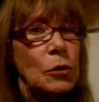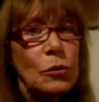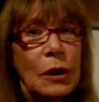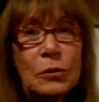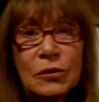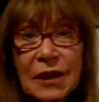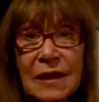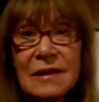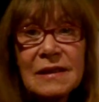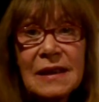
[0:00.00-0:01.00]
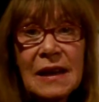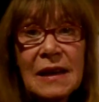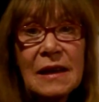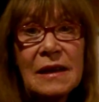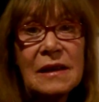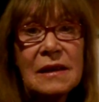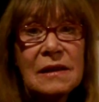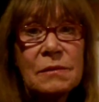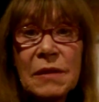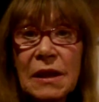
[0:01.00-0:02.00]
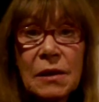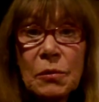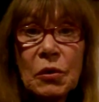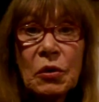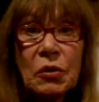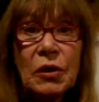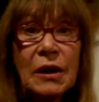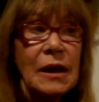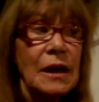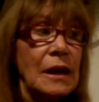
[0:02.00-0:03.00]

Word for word: Tu ausencia me desmorona,